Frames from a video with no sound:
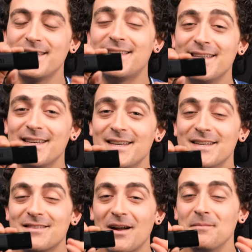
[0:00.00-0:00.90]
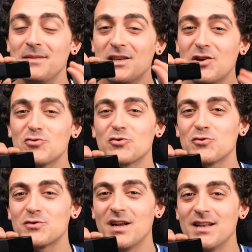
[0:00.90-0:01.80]
City'yi tam
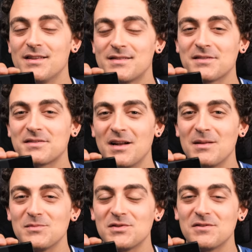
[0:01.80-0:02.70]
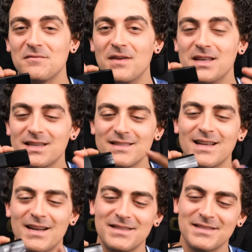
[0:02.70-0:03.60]
230 TL'ye satın almıştım ve
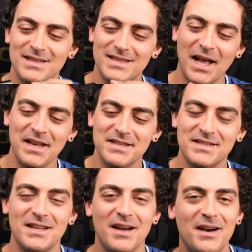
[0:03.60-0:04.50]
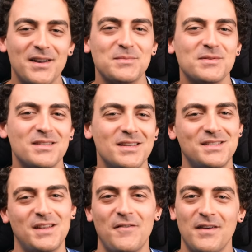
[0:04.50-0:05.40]
yıllardır da kendisiyle aramız
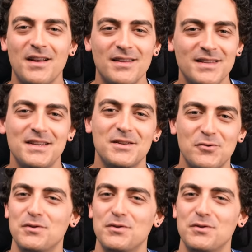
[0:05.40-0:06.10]
hiç de fena değil.